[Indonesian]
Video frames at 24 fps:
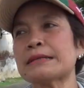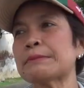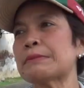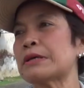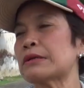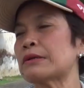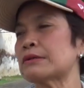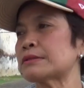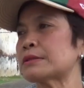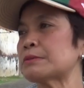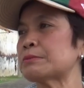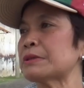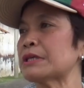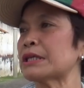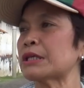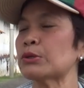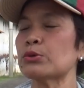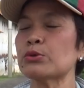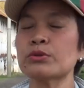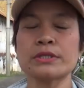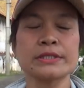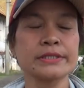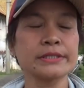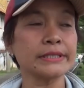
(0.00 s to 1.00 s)
Saya baru
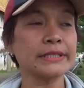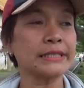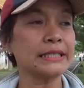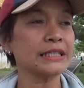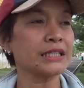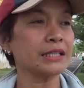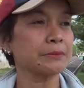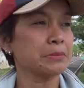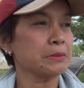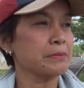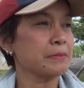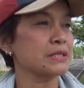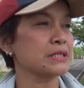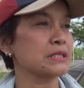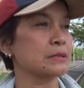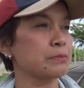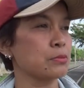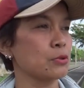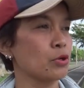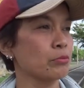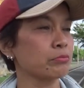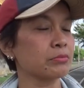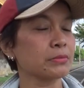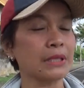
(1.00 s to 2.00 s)
seminggu di sini tapi masih
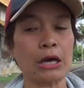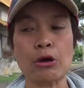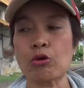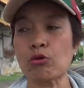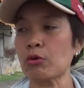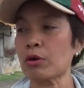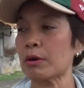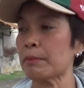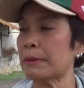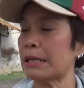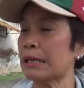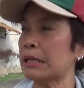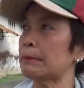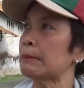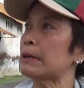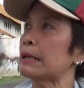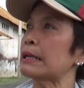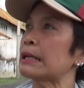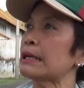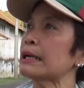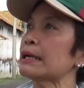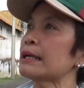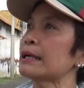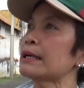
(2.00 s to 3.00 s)
belum tahu
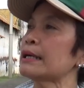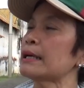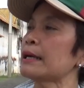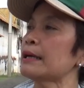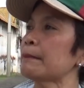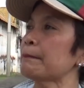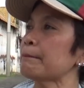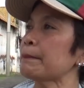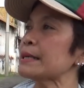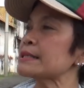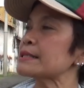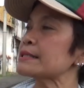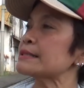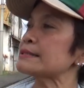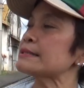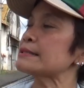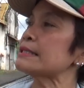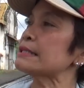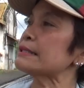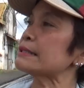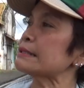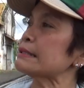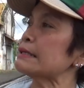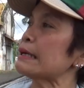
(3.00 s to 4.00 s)
kemana-mana. Pas ke
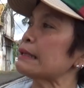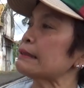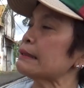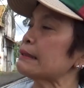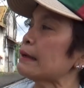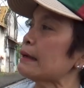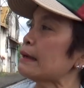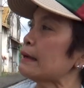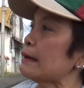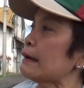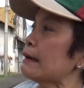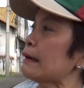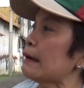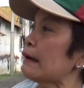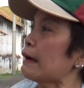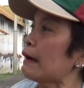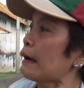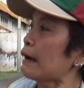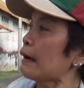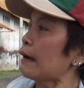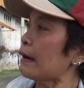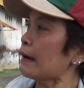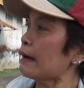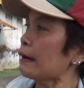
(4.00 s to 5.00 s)
sini ternyata
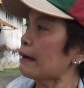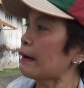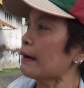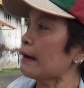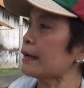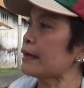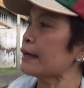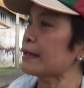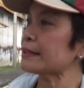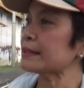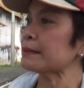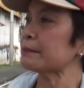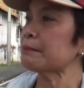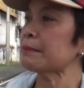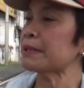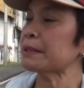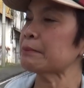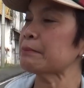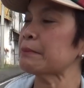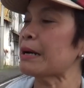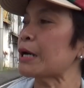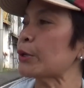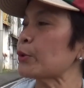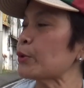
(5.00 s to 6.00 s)
uh, ada
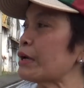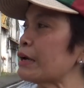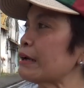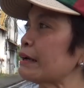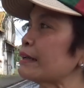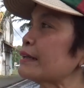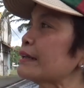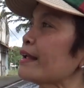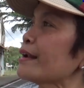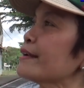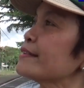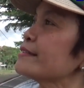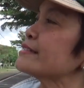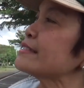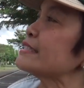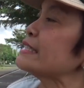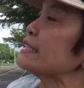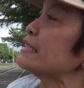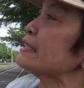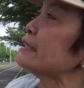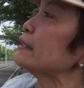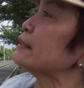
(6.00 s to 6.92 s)
teman baru yang kenal di sini